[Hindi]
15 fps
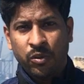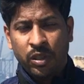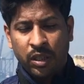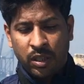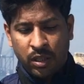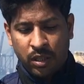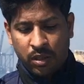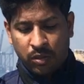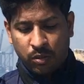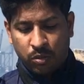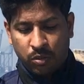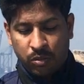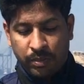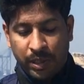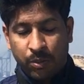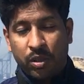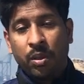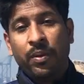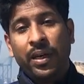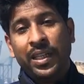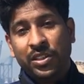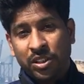हूँ तो मैंने
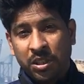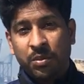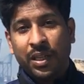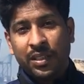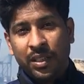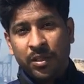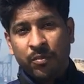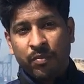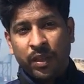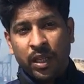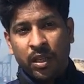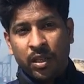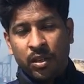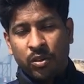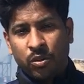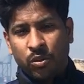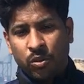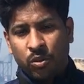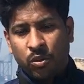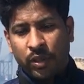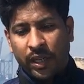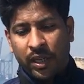बोला भाई अच्छी बात है तो
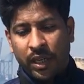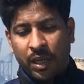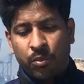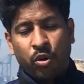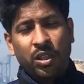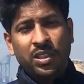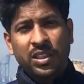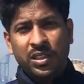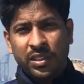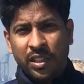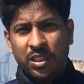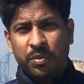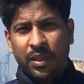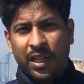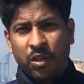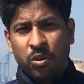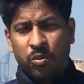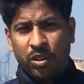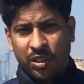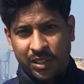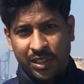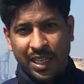कह रहा है यार बहुत अच्छी सीरीज़ बना रहे हो
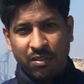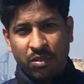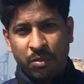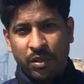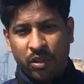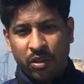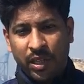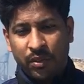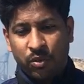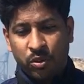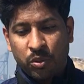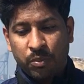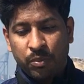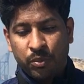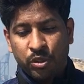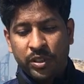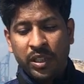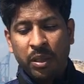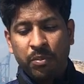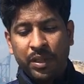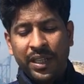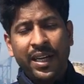बहुत अच्छे काम वाम कर रहे हो ये वो तो मुझे
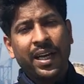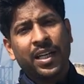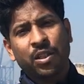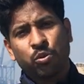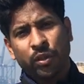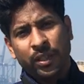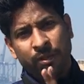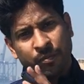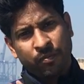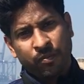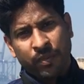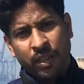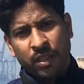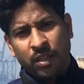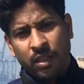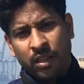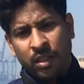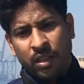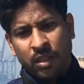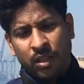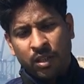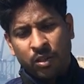ना बड़ी हैरत हुई
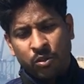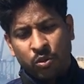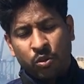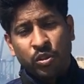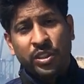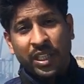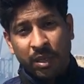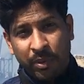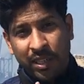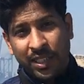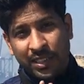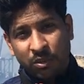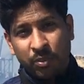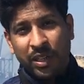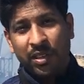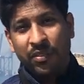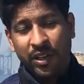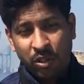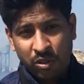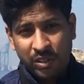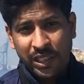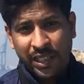तो वो छः महीने से वो मेरी
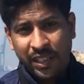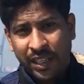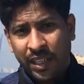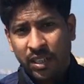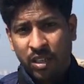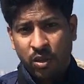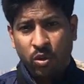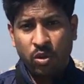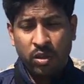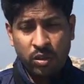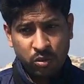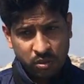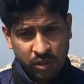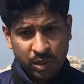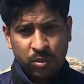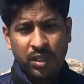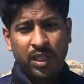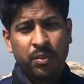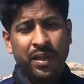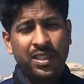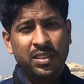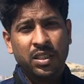वीडियोस देख रहा है और उसने बोला
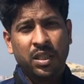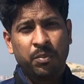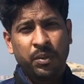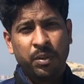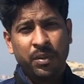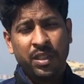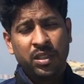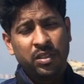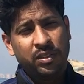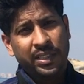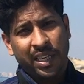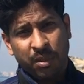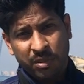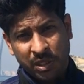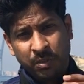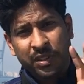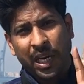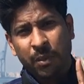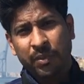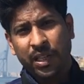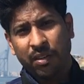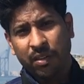कि भाई इसने आपके मैंने चैनल भी
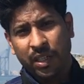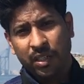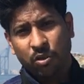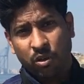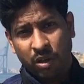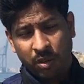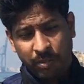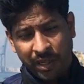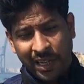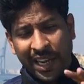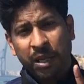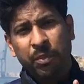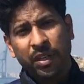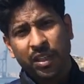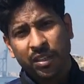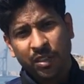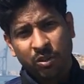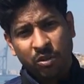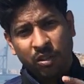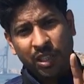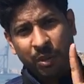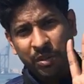सब्सक्राइब किया हुआ है और मैं लाइक भी करता
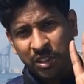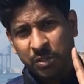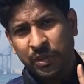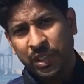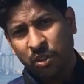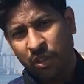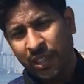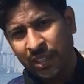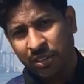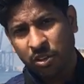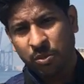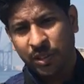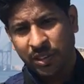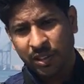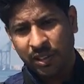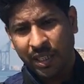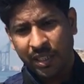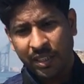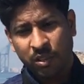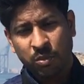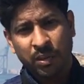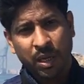हूँ और कमेंट्स भी जो है ना अक्सर बेशा डाल
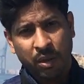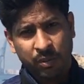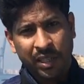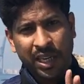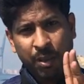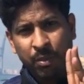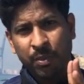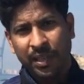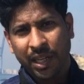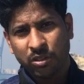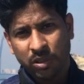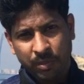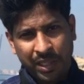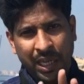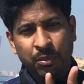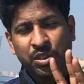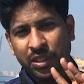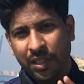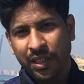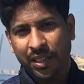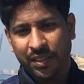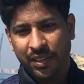देता हूँ मैं अपना नाम भी बताया तो मैं नाम
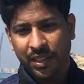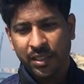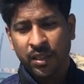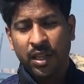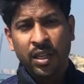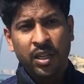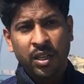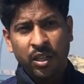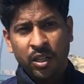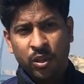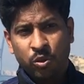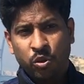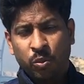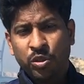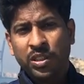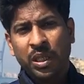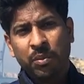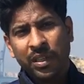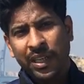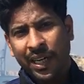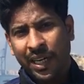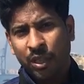शेयर नहीं करता हूँ तो मुझे ना
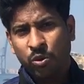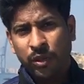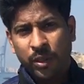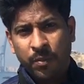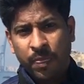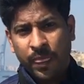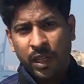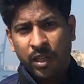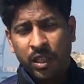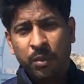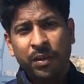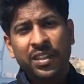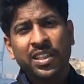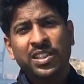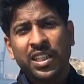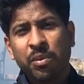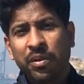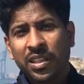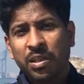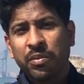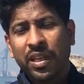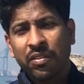बड़ी हैरत हुई कि बंदा छः
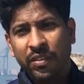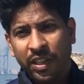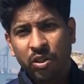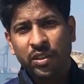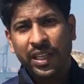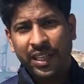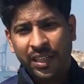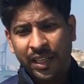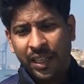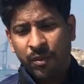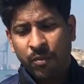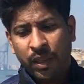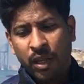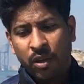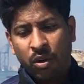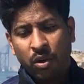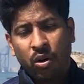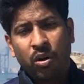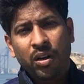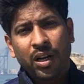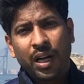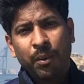महीने से मेरी वीडियो देख रहा है
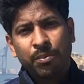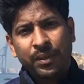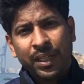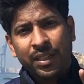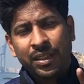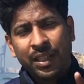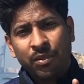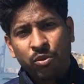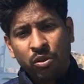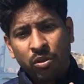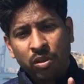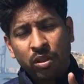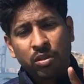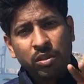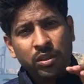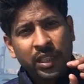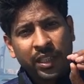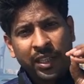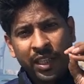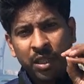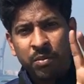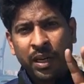और अब तक ना वो
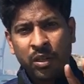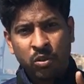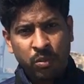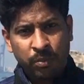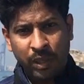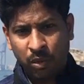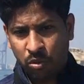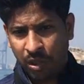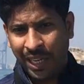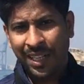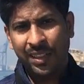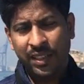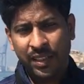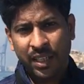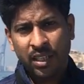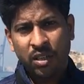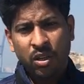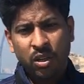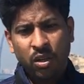यकीन मानो बिल्कुल हेल्दी था